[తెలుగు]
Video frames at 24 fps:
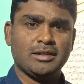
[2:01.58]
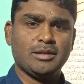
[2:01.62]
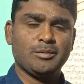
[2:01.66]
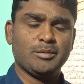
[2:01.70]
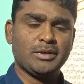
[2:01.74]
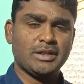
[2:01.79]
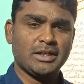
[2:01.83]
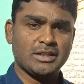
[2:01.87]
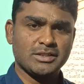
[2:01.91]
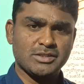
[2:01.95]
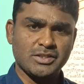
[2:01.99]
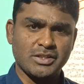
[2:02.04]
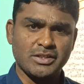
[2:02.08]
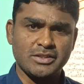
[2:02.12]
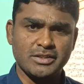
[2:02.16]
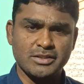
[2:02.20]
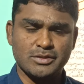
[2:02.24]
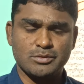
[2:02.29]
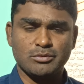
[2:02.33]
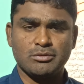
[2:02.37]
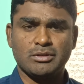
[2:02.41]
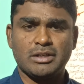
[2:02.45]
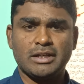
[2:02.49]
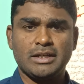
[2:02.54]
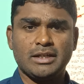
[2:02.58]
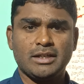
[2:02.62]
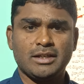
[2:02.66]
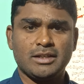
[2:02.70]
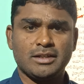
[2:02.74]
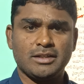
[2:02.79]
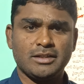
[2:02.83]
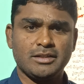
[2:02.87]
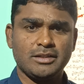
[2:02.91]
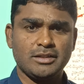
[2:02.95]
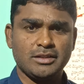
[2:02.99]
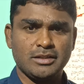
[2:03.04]
ఏమైనా చేంజెస్ ఉంటాయా
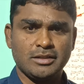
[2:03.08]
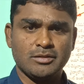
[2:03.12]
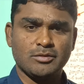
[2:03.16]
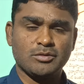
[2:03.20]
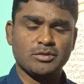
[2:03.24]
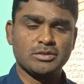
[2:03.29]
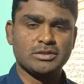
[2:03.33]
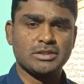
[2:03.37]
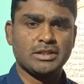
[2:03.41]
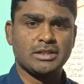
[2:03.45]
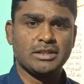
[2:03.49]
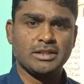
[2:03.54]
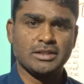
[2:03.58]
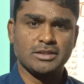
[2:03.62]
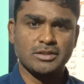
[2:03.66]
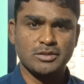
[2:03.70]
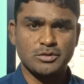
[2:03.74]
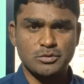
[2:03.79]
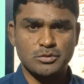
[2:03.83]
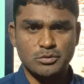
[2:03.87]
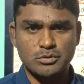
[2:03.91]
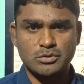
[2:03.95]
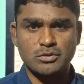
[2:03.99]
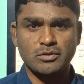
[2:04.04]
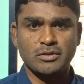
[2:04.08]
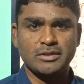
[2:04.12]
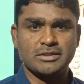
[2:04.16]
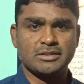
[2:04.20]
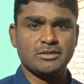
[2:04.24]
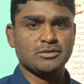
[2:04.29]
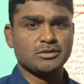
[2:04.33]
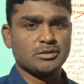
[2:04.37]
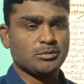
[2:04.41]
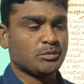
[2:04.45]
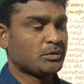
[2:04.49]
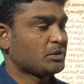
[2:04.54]
అనేది ఒకసారి అది చూసుకోవాల్సిన
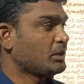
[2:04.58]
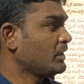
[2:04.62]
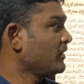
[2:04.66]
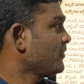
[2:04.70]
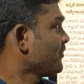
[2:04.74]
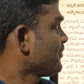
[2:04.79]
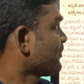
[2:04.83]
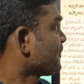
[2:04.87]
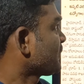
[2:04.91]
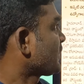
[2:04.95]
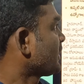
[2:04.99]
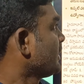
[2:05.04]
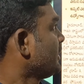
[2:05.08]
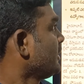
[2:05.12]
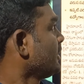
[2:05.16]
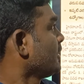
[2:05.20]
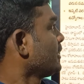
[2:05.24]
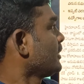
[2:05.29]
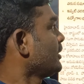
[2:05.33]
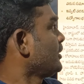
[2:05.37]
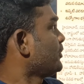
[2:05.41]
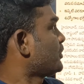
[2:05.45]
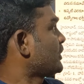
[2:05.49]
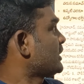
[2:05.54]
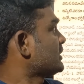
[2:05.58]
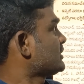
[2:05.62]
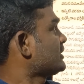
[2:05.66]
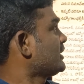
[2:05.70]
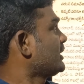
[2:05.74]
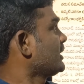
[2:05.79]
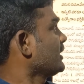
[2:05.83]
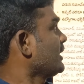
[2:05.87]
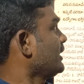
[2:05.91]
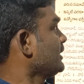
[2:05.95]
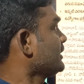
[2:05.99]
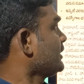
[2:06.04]
అవసరం ఉంది
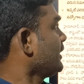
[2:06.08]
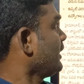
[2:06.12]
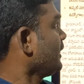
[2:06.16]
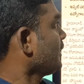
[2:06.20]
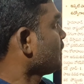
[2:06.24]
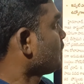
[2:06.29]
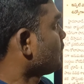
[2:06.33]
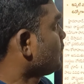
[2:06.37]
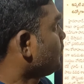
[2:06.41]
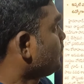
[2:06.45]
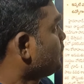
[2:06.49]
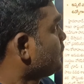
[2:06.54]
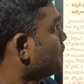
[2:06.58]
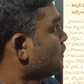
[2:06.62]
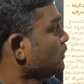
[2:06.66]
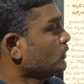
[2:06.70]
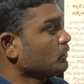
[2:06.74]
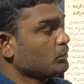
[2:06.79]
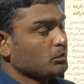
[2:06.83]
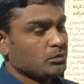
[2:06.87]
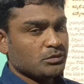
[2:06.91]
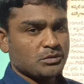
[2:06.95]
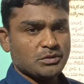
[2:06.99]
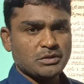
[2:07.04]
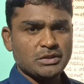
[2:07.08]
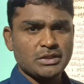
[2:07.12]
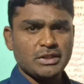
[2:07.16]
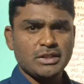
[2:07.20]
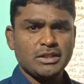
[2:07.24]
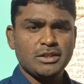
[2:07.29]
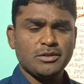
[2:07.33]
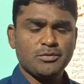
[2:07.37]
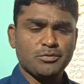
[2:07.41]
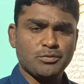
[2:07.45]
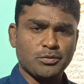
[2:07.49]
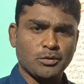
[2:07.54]
ప్రస్తుతానికి అయితే గ్రూప్ టూ త్రీ
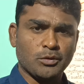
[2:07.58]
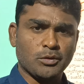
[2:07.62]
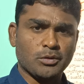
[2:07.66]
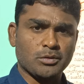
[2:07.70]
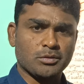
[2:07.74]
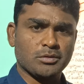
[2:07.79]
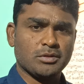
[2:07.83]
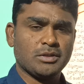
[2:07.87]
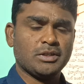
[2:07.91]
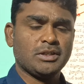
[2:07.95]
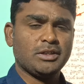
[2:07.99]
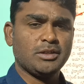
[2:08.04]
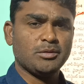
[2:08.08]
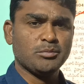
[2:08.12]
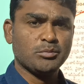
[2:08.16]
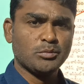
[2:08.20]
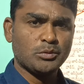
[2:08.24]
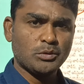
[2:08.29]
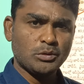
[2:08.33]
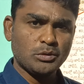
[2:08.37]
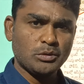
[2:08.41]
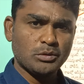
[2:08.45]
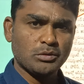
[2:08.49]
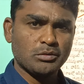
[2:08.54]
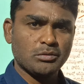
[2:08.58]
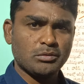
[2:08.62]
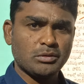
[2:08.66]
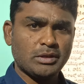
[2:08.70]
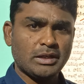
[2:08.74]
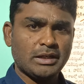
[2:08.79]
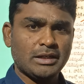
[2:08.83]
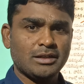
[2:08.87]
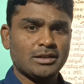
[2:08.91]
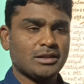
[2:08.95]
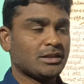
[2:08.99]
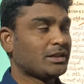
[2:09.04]
ఫోర్ ఈ మూడు కూడా
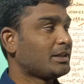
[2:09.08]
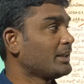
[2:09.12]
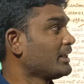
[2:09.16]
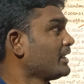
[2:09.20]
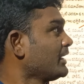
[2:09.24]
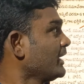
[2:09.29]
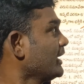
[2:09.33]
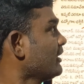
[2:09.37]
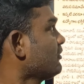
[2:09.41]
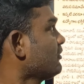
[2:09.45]
డిగ్రీ